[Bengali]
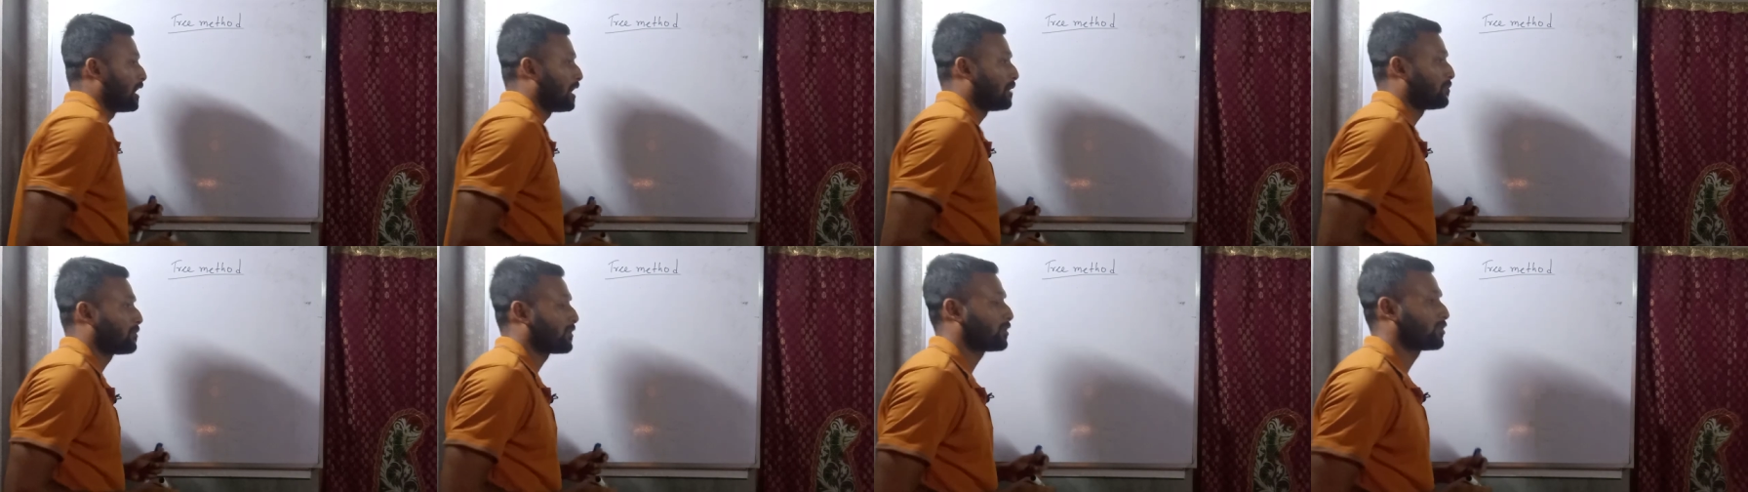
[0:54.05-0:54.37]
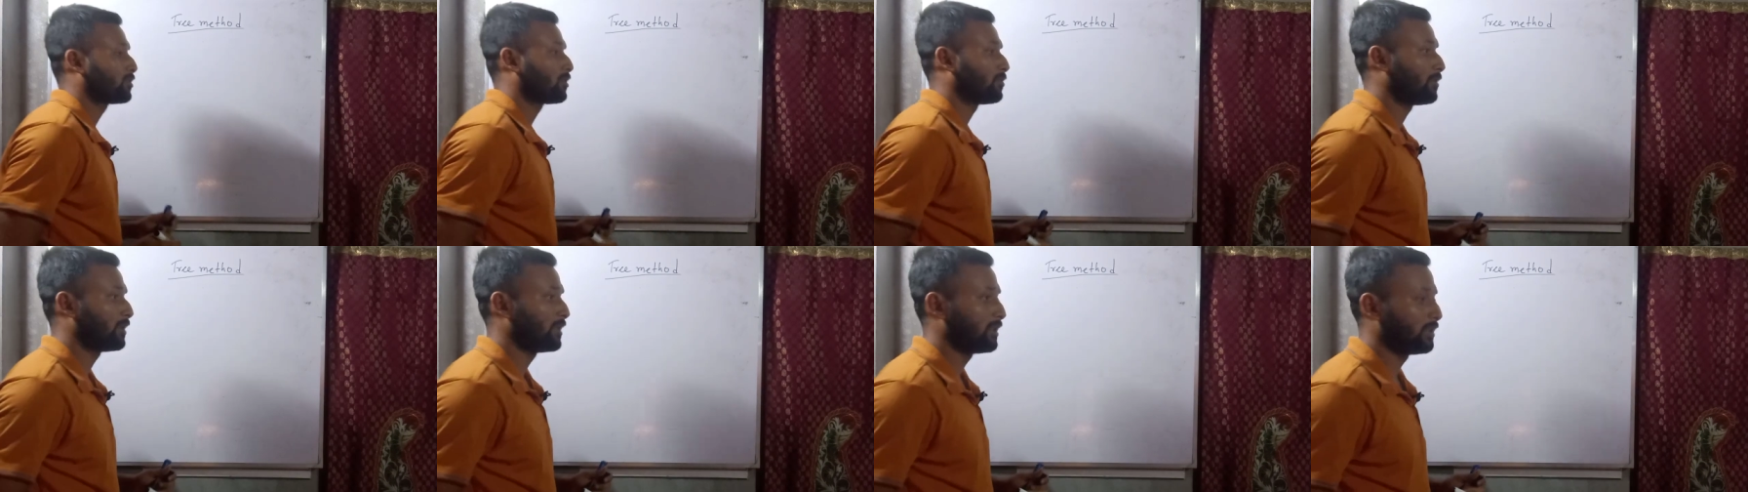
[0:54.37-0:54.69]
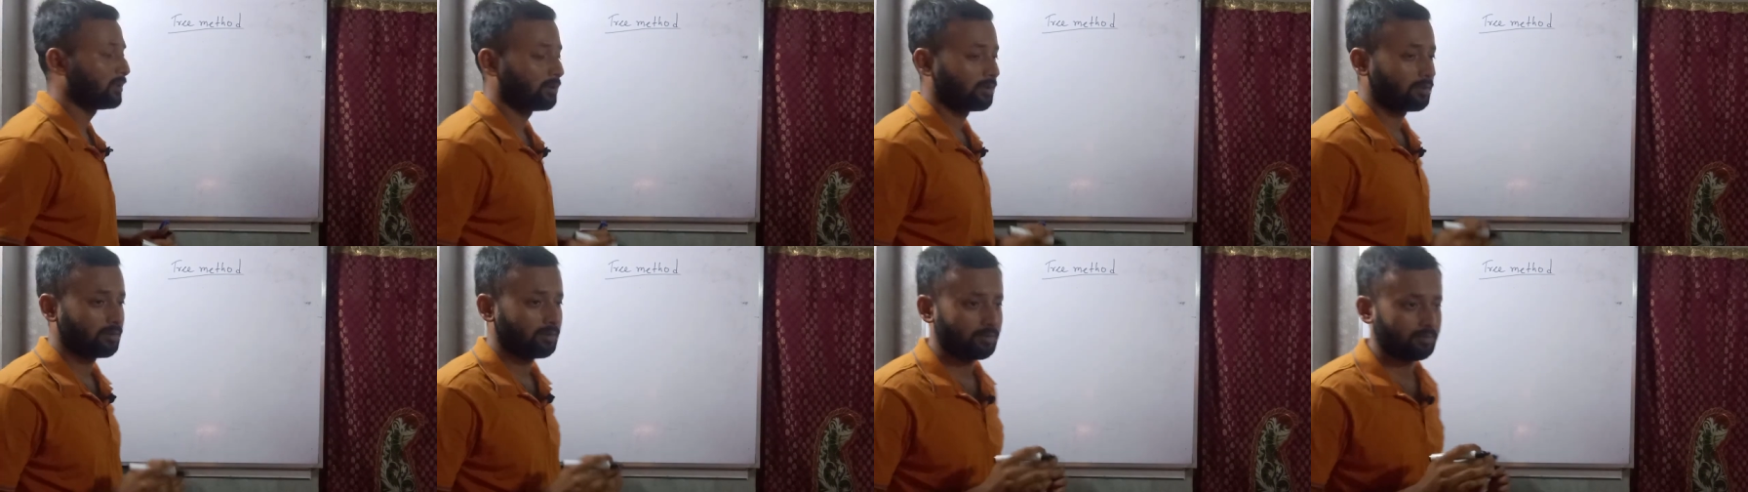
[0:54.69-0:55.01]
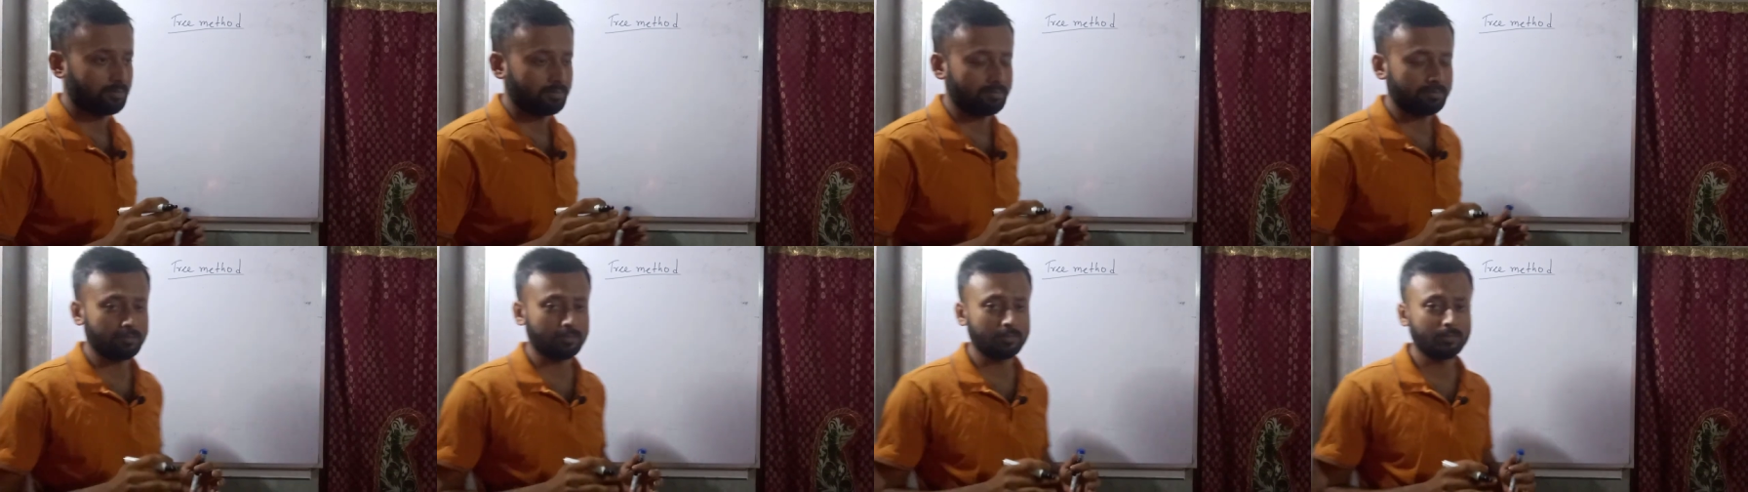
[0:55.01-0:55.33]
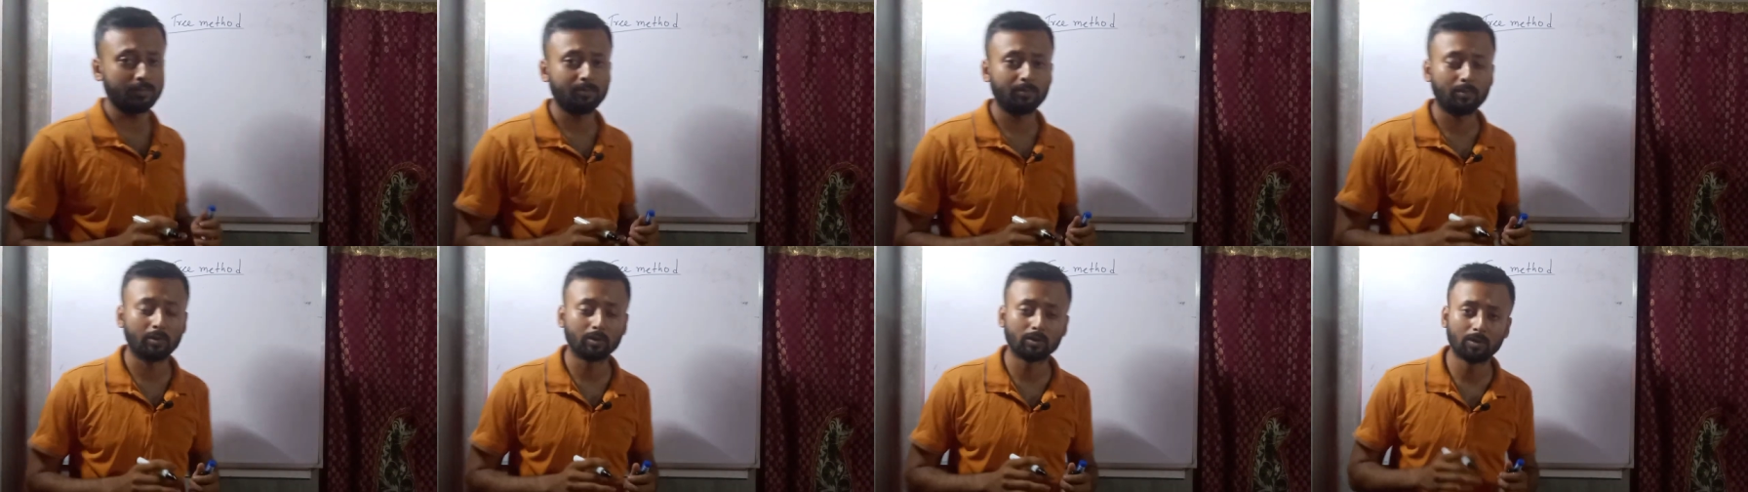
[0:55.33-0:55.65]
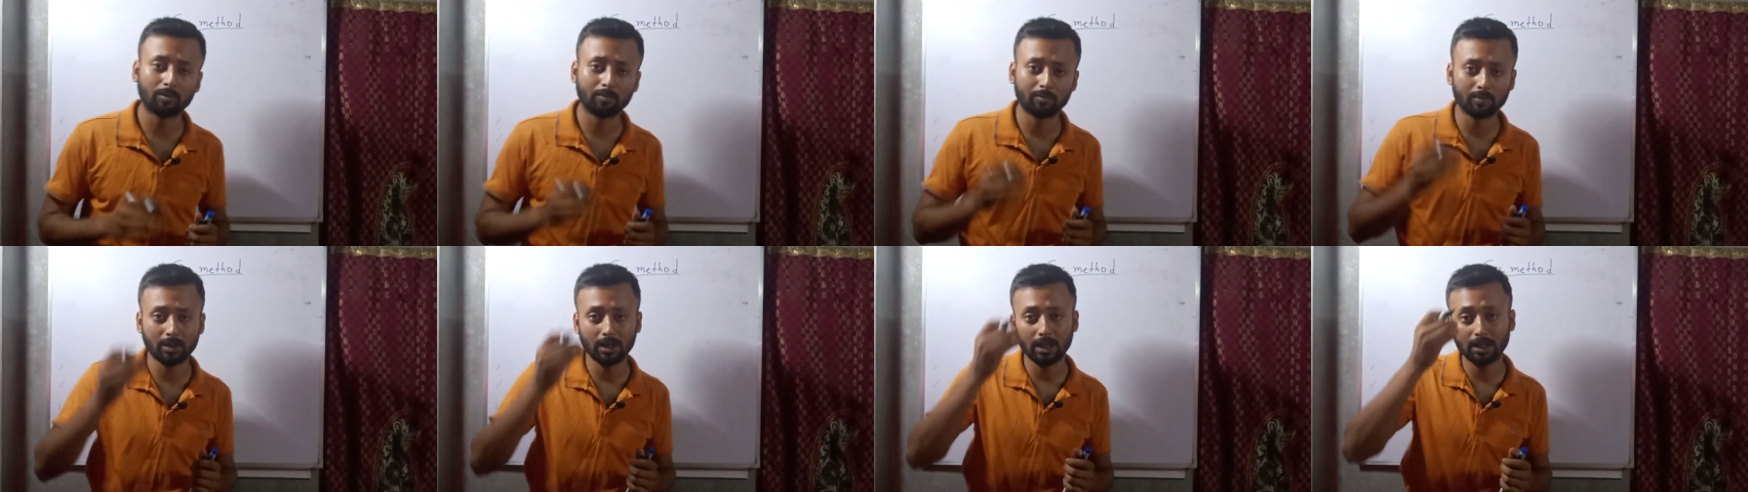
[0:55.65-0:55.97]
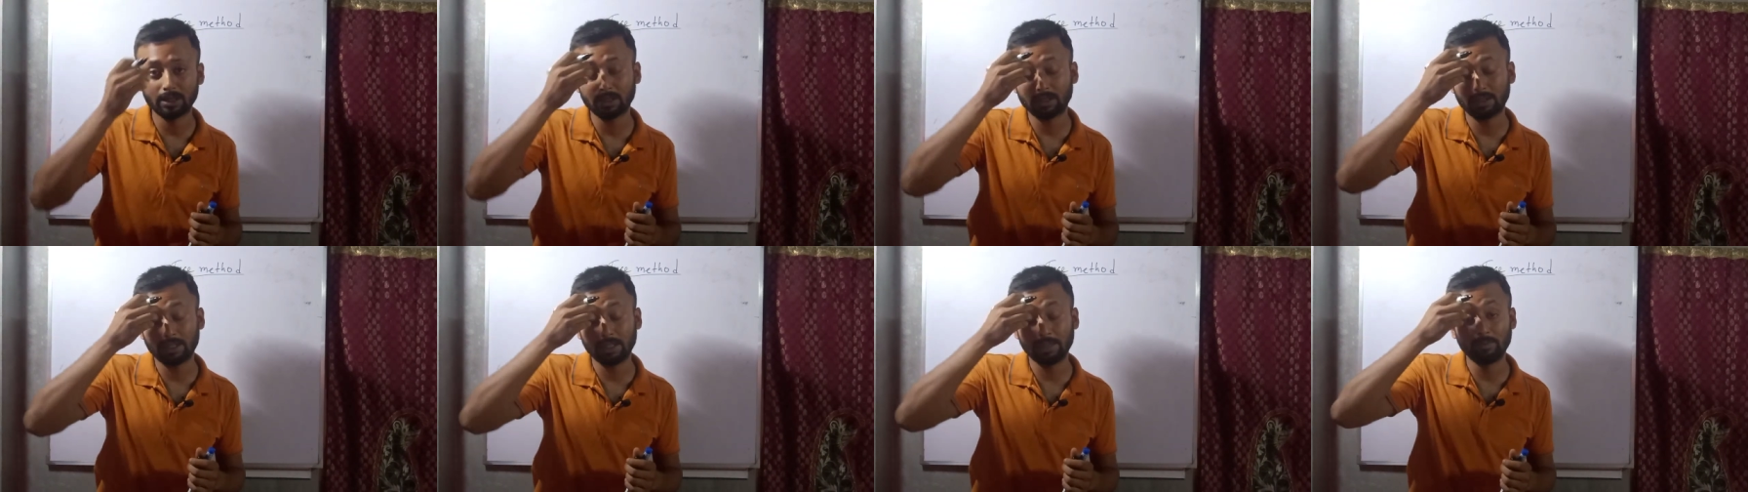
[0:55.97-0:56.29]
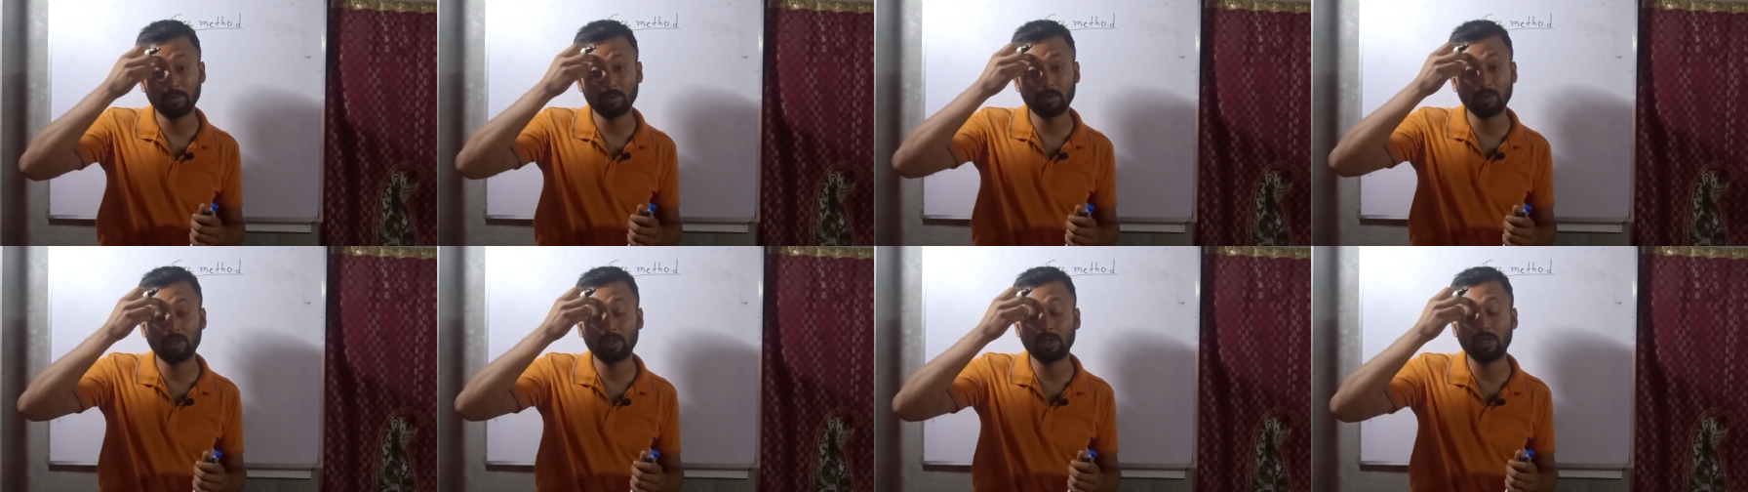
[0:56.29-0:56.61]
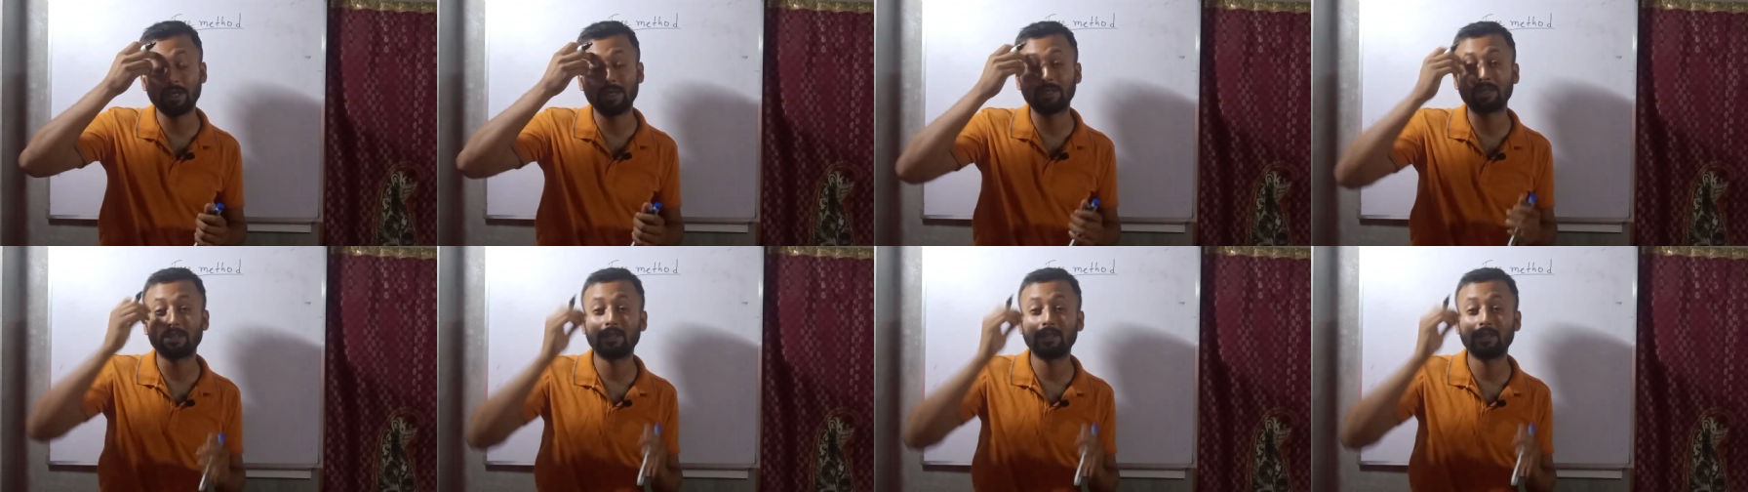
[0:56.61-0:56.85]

আমরা সবাই প্রথম ক্লাসে ট্রি মেথডের